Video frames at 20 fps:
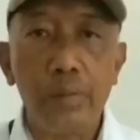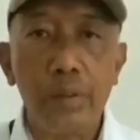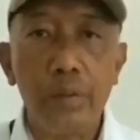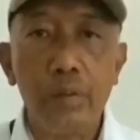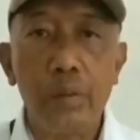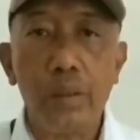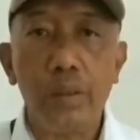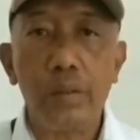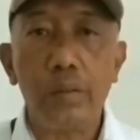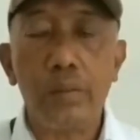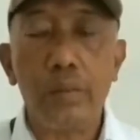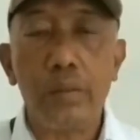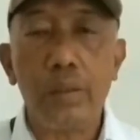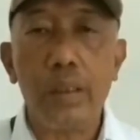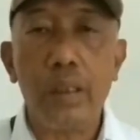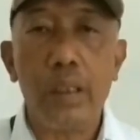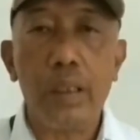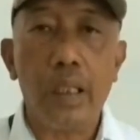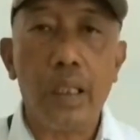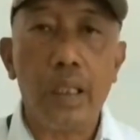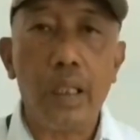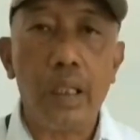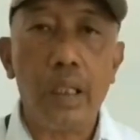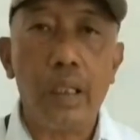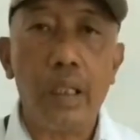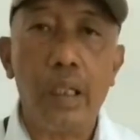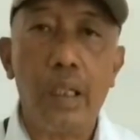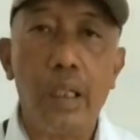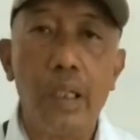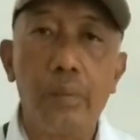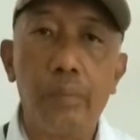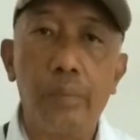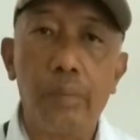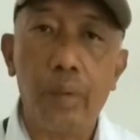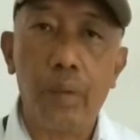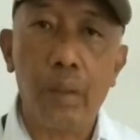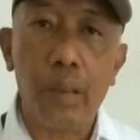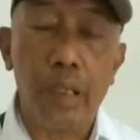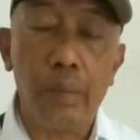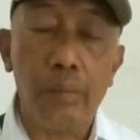Subaslo adalah uh,
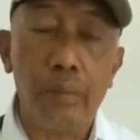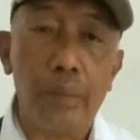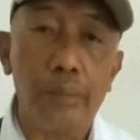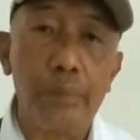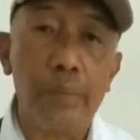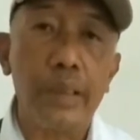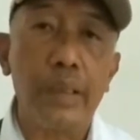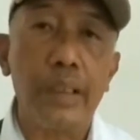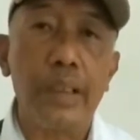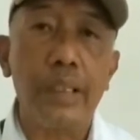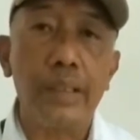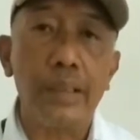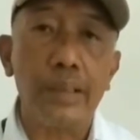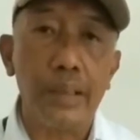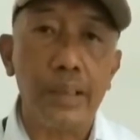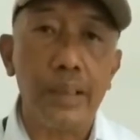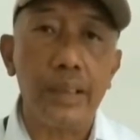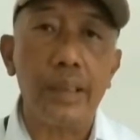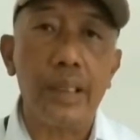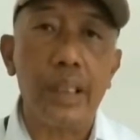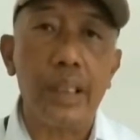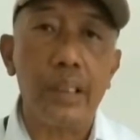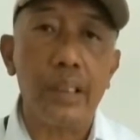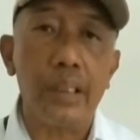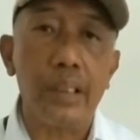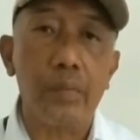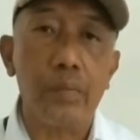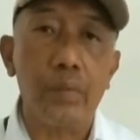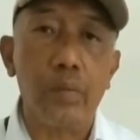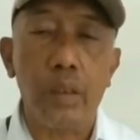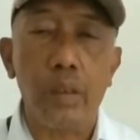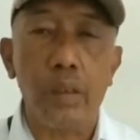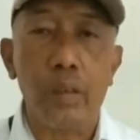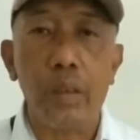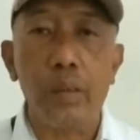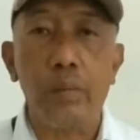program aplikasi yang dibuat oleh